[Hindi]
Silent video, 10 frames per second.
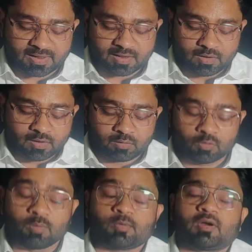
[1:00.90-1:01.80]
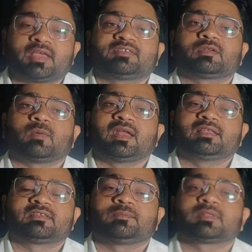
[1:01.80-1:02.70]
रहा है नो मोनोटाइजेशन
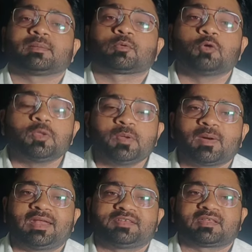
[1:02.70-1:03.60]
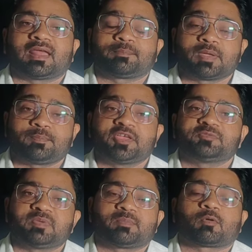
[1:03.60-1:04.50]
वायलेशन मतलब कोई भी वायलेशन आपके
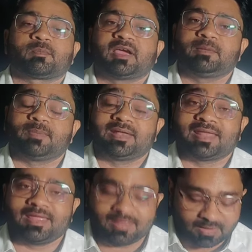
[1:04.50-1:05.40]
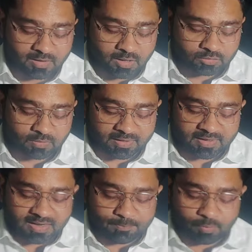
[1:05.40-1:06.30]
पेज पे या प्रोफाइल पे नहीं है तो
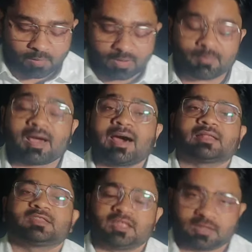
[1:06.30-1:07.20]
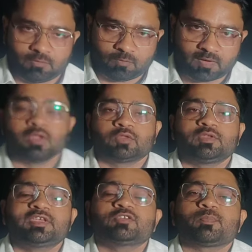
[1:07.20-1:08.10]
आखिर ये प्रॉब्लम आती क्यों है तो
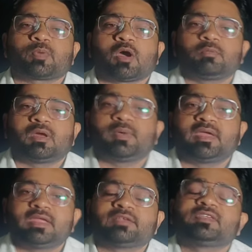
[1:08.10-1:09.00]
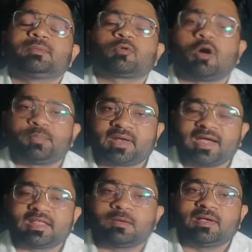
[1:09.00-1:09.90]
ये जो प्रॉब्लम है ये सिर्फ
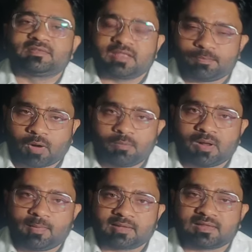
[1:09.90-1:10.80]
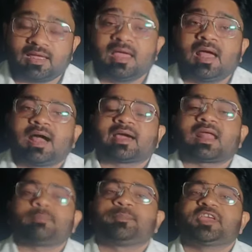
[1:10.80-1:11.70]
कॉपीराइट की वजह से ये प्रॉब्लम आता है अगर
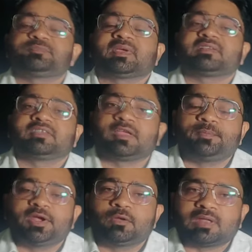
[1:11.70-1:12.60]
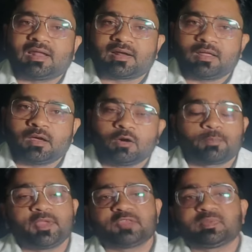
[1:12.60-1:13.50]
आप पेज पे किसी की वीडियो डाल रहे हैं और
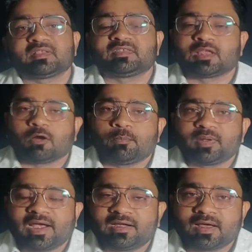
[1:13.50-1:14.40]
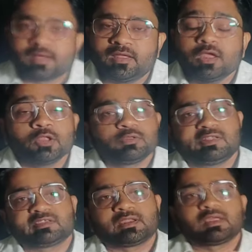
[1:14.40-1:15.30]
पेज पे किसी की कॉपी आ गई तो
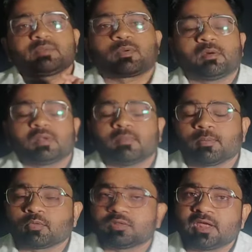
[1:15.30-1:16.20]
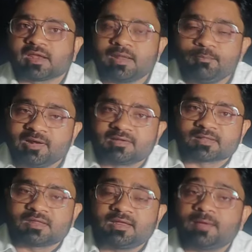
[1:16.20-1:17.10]
इस तरीके की प्रॉब्लम आपको देखने मिल
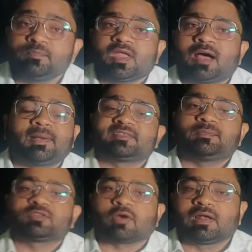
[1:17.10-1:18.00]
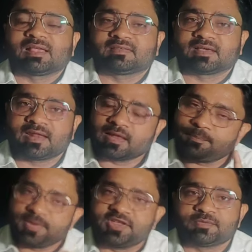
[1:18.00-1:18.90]
सकती है अब ऐसे में सॉल्व कैसे करेंगे
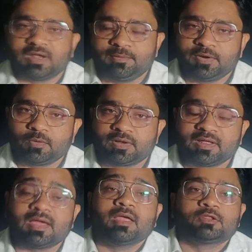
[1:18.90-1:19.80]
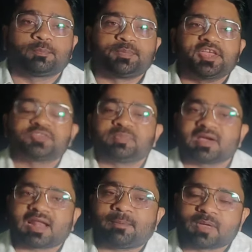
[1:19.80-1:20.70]
पेज वाली वीडियो ठीक है तो पेज पे
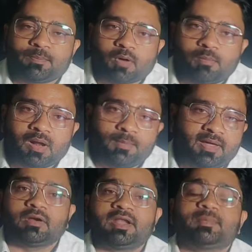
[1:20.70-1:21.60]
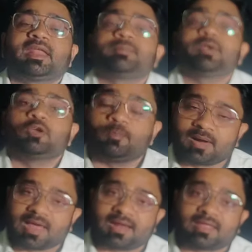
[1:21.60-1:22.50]
अगर आपके प्रॉब्लम है ऑलरेडी मैंने एक वीडियो
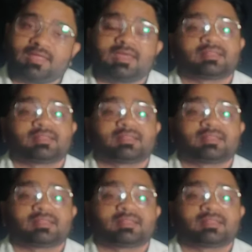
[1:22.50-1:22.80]
बना रखी